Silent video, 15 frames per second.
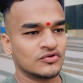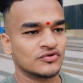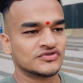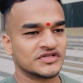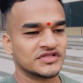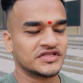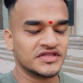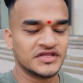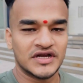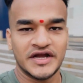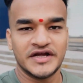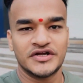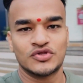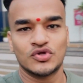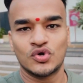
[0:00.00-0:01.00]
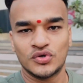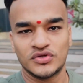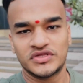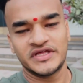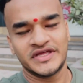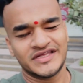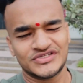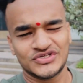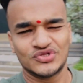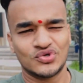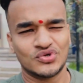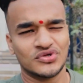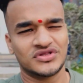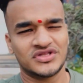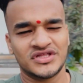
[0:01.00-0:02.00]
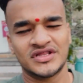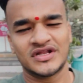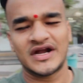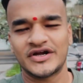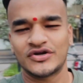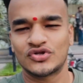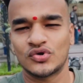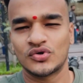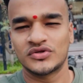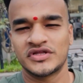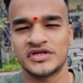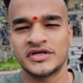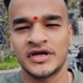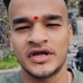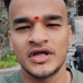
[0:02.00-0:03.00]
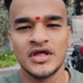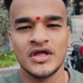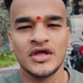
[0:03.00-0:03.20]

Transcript: दो से तीन राइड तो होती है एक से दो तीन राइड तो होती है